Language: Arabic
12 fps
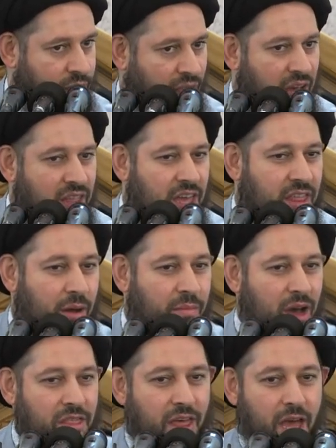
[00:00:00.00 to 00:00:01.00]
هذا إذا
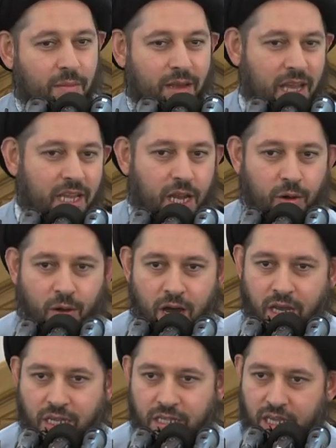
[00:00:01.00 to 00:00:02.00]
ما ذهب ليلة
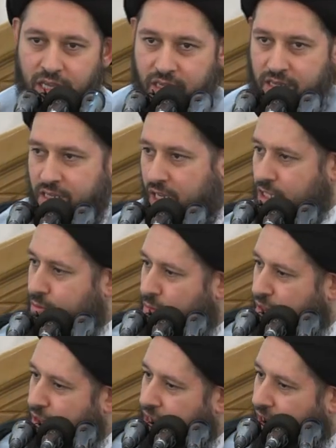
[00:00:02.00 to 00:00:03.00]
واحدة يحس
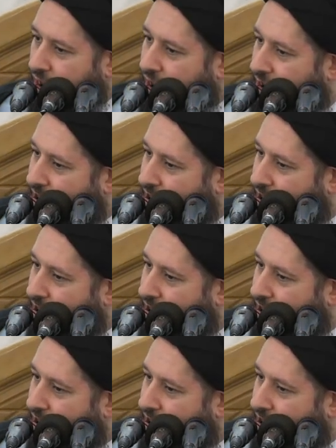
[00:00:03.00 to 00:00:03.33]
بضيق